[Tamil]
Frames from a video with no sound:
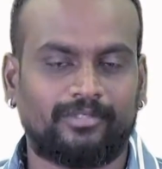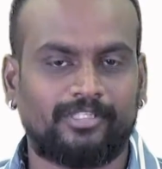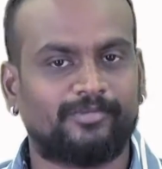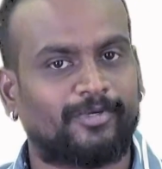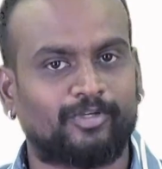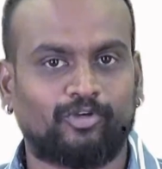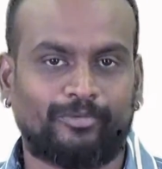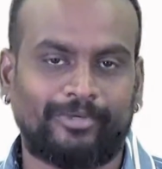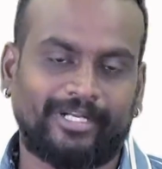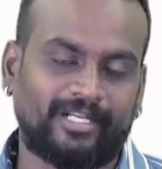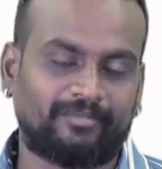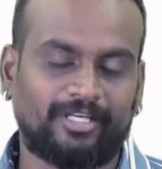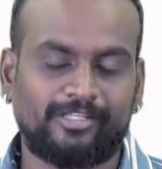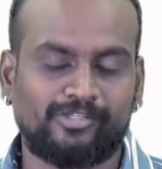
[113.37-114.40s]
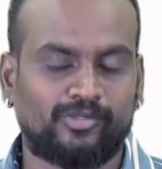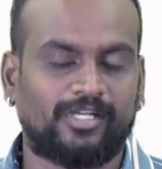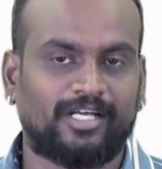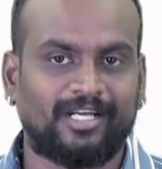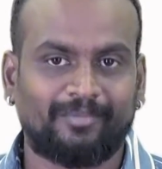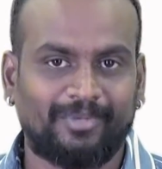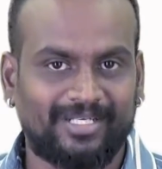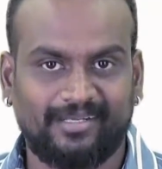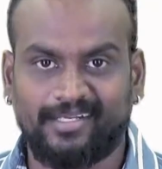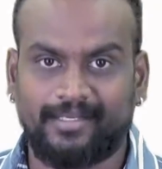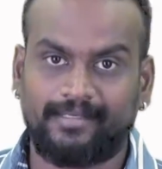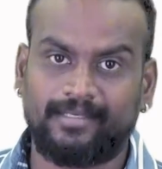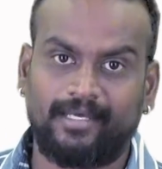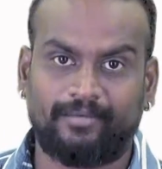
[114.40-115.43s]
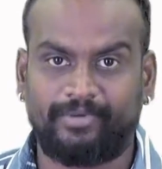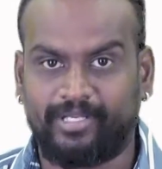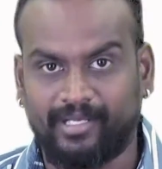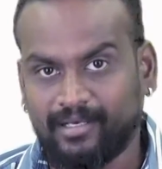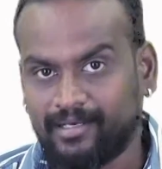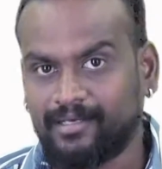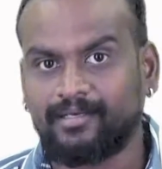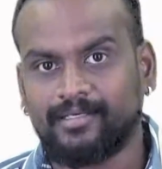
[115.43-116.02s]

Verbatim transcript: இது பண்ணணும் அப்படின்ற மாதிரி சொன்னாங்க பட் ஆனால் என்ன அப்படின்னா